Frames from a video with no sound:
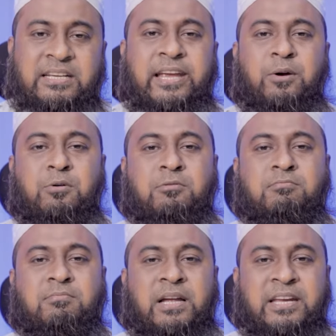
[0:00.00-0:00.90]
কেউ
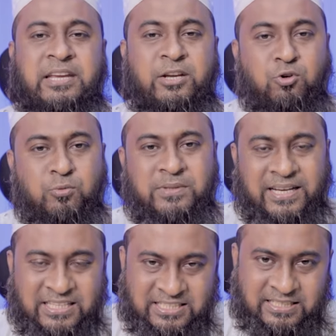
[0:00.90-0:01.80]
মানে ইউটিউব
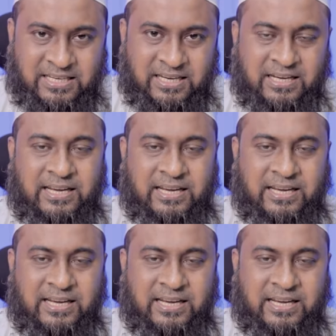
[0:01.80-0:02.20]
দেখে শিখে